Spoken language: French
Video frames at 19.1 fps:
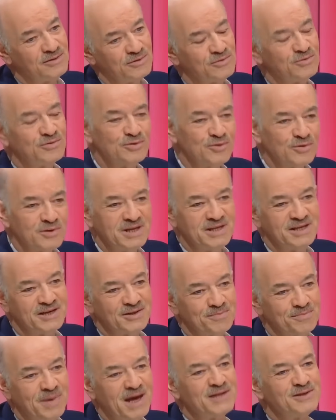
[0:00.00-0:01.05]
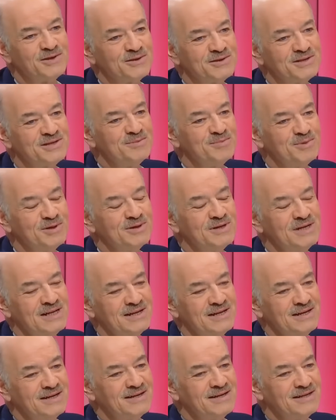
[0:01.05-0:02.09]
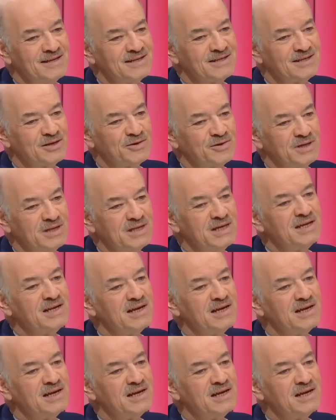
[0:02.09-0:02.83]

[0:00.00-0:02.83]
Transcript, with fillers: Donc non, il n'y a pas de sentiment d'insécurité,